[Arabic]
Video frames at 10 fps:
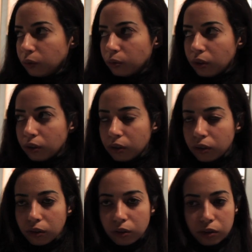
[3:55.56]

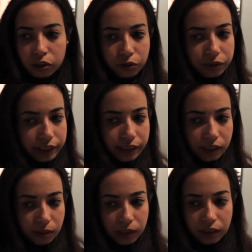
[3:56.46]
وشفت
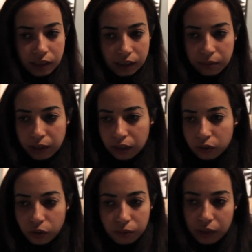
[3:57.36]
الليسته بتاعت الاسامي
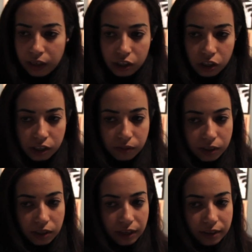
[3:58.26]
عندهم ما لقيتش اسم
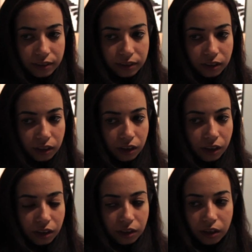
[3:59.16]
زياد
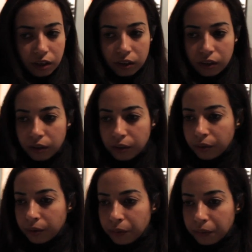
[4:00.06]

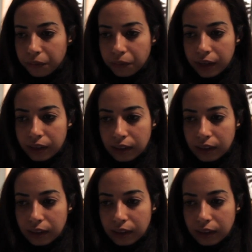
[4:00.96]
آه، بعد